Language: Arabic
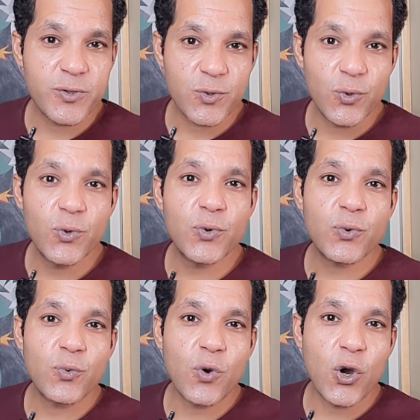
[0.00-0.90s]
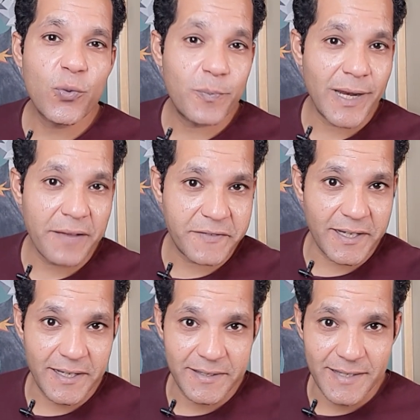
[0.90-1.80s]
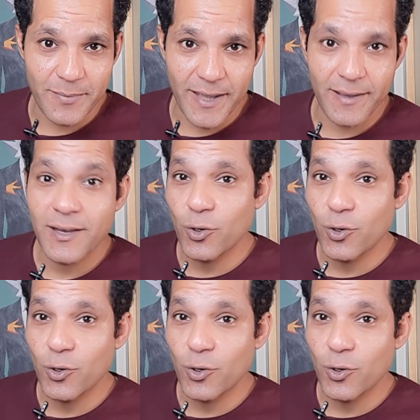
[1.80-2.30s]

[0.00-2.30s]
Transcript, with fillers: الظهور وحب لفت الانتباه